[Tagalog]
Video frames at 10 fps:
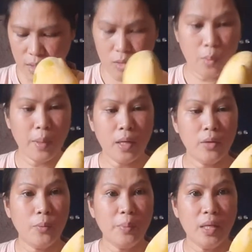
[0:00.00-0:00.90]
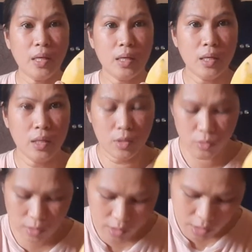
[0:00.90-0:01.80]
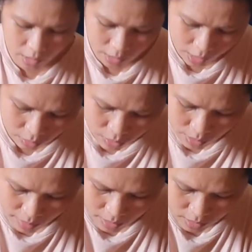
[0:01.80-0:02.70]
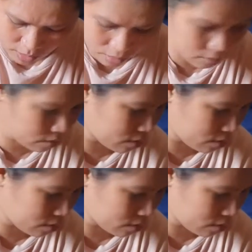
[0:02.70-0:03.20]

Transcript: Ito pa lang yung pinakahinog na nakita ko sa box na to.